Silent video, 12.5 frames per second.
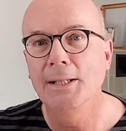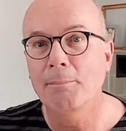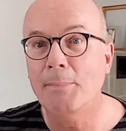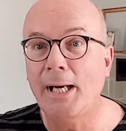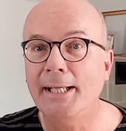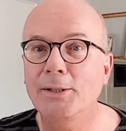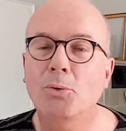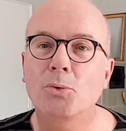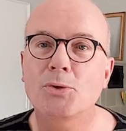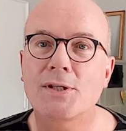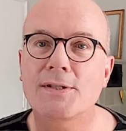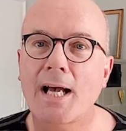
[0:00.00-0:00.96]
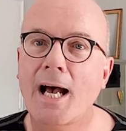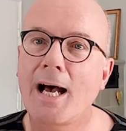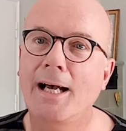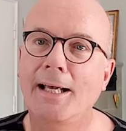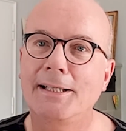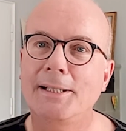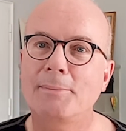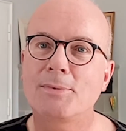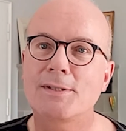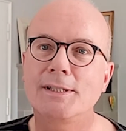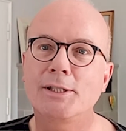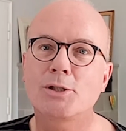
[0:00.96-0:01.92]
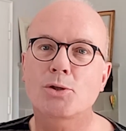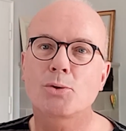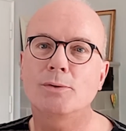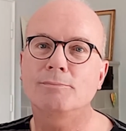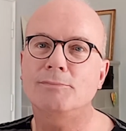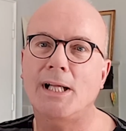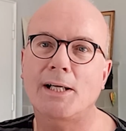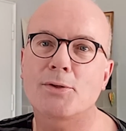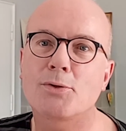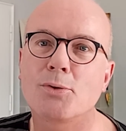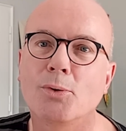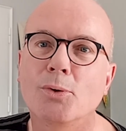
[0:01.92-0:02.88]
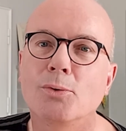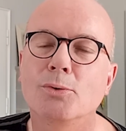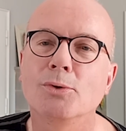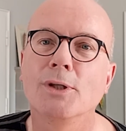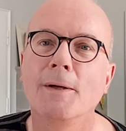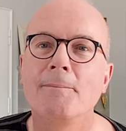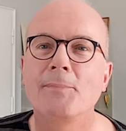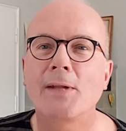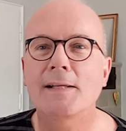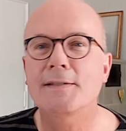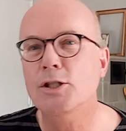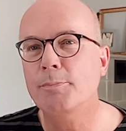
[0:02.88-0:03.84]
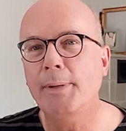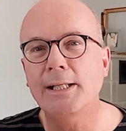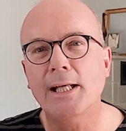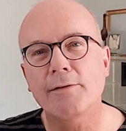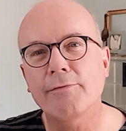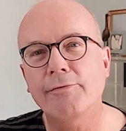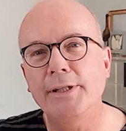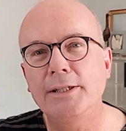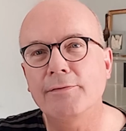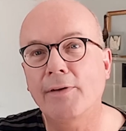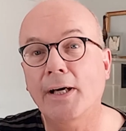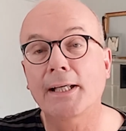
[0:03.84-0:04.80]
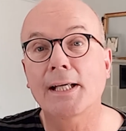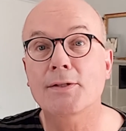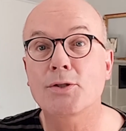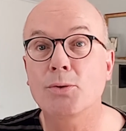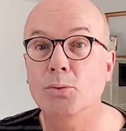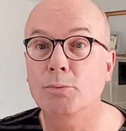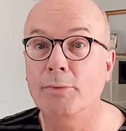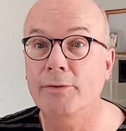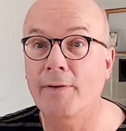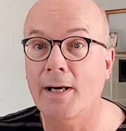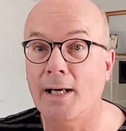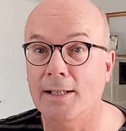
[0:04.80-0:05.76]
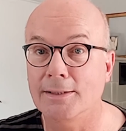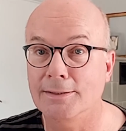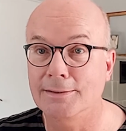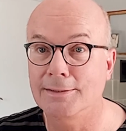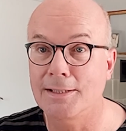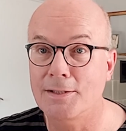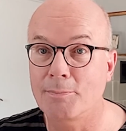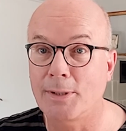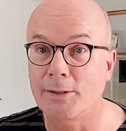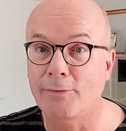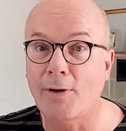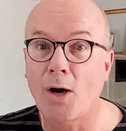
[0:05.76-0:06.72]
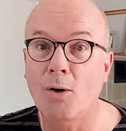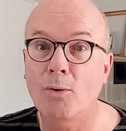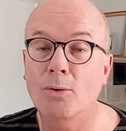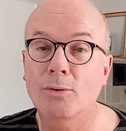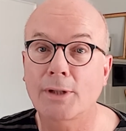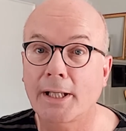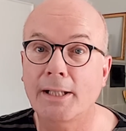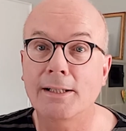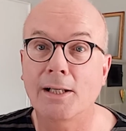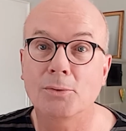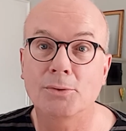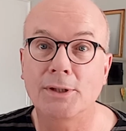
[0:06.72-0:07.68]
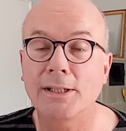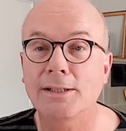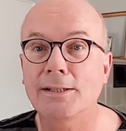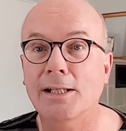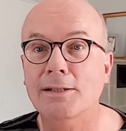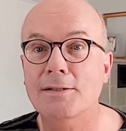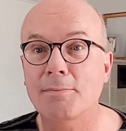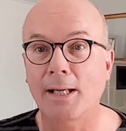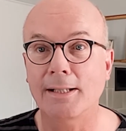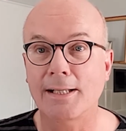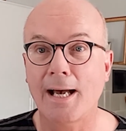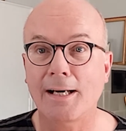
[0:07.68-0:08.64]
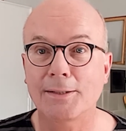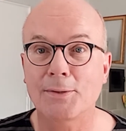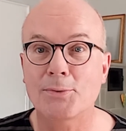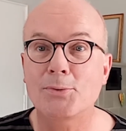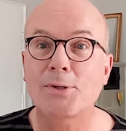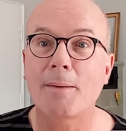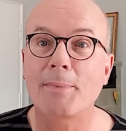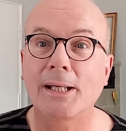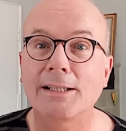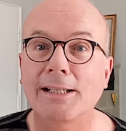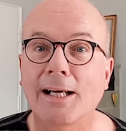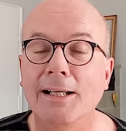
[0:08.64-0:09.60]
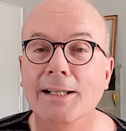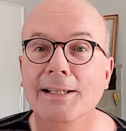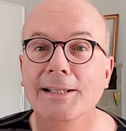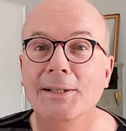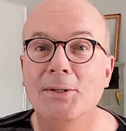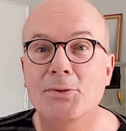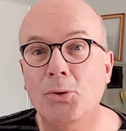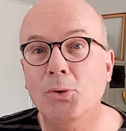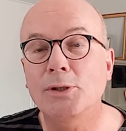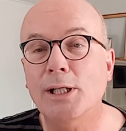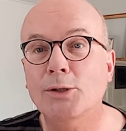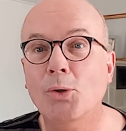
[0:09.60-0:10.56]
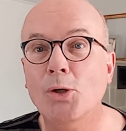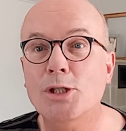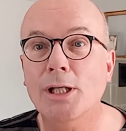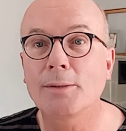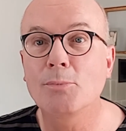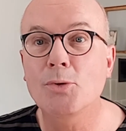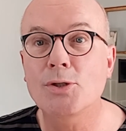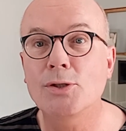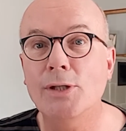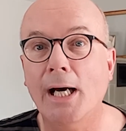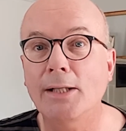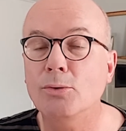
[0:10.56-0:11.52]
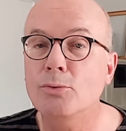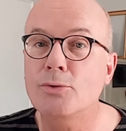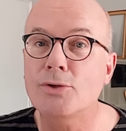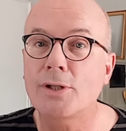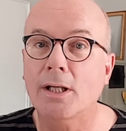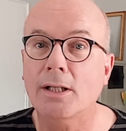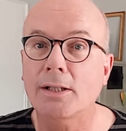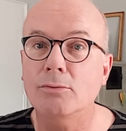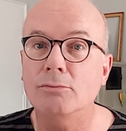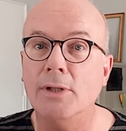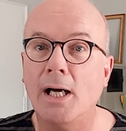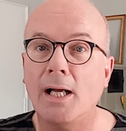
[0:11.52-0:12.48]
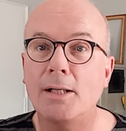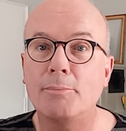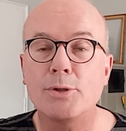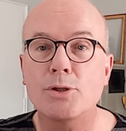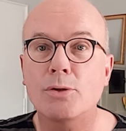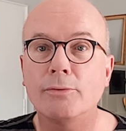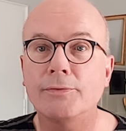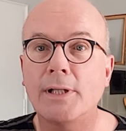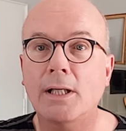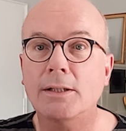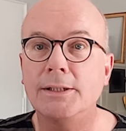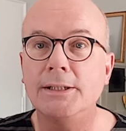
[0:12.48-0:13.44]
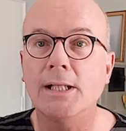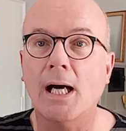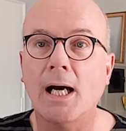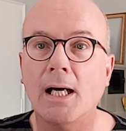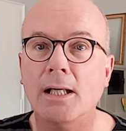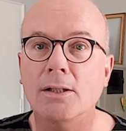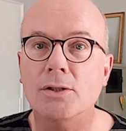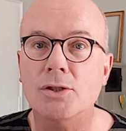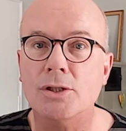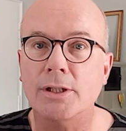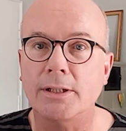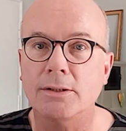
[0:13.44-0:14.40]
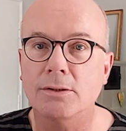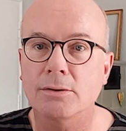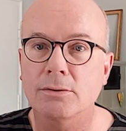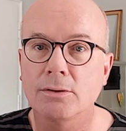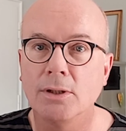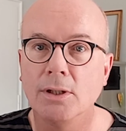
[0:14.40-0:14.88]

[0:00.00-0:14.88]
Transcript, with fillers: Mein großes Aha-Erlebnis liegt schon lange zurück und hat sich später in vielen Variationen bewahrheitet. Als meine Frau Rena und ich nach zwei Jahren in Südamerika zurück nach Deutschland mussten, hat uns der Regionalbischof nach Nienhagen geschickt.